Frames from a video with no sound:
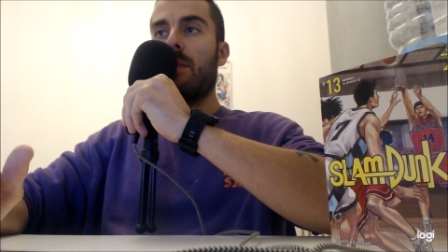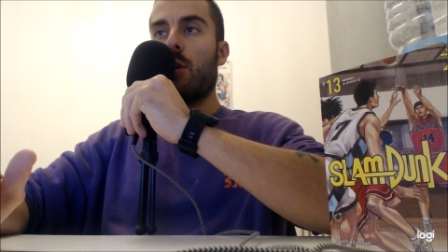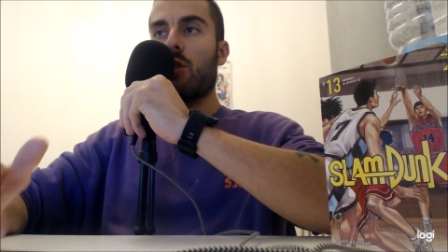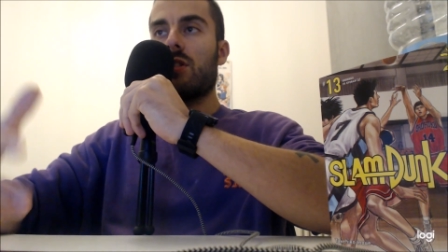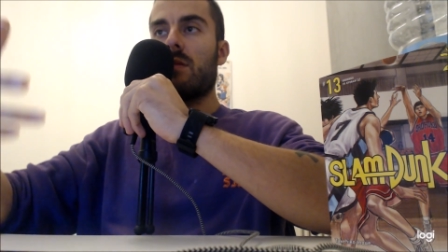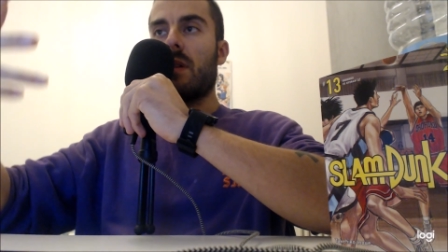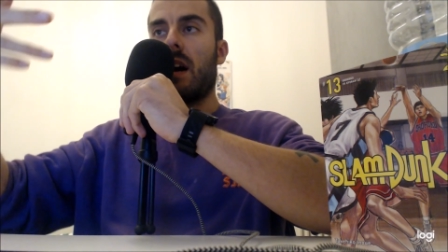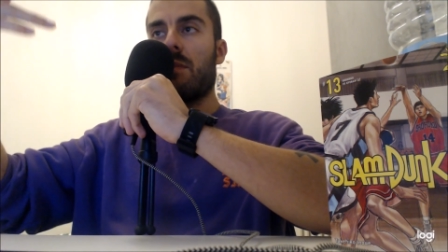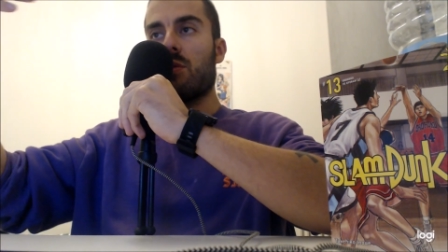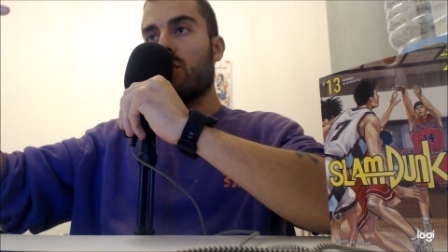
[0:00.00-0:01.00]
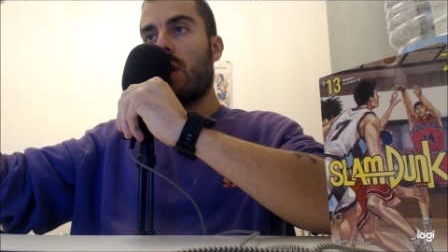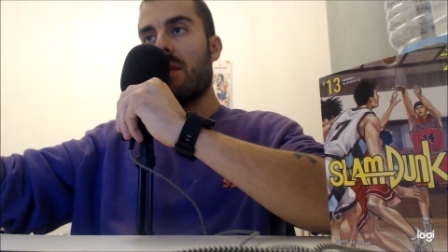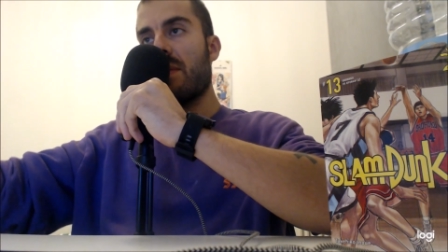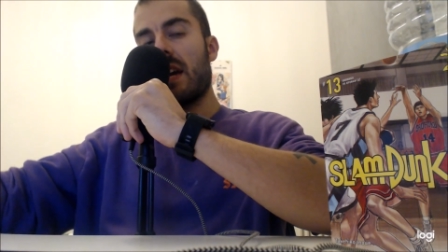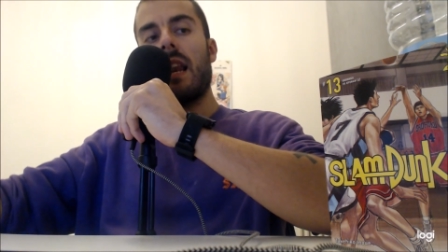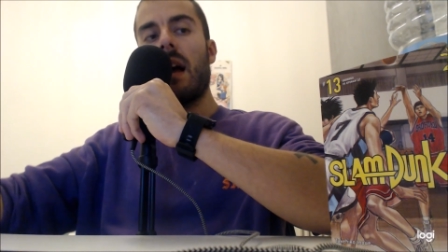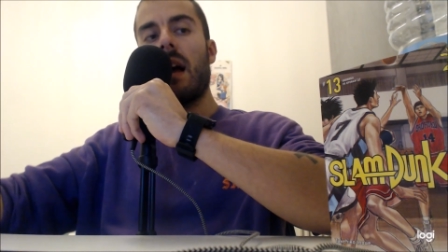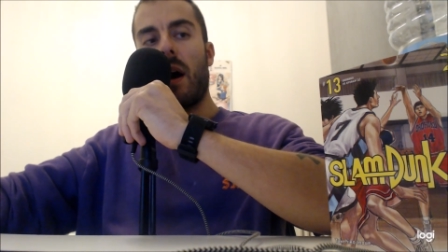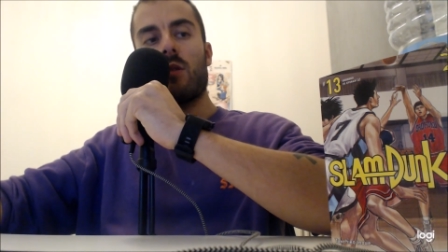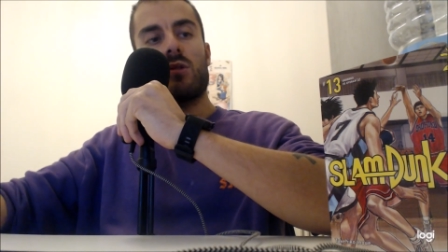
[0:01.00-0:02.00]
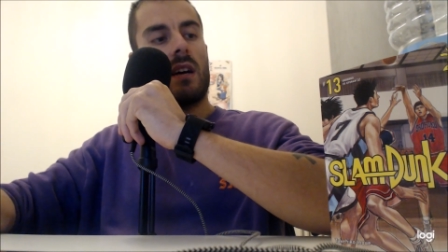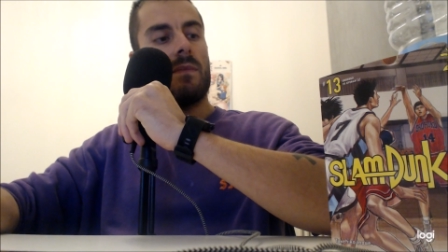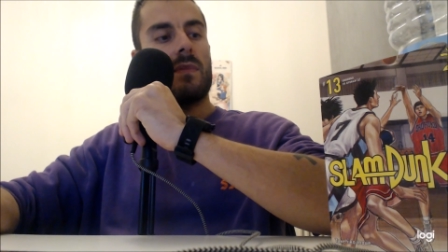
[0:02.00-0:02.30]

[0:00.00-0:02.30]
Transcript: prossima appunto ahimè la pausa